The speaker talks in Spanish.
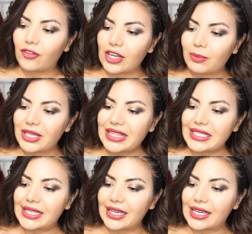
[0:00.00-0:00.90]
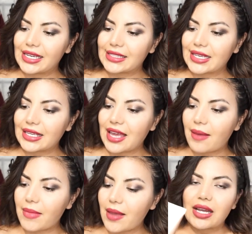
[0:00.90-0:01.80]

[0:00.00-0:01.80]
firming, dice aquí que se llama.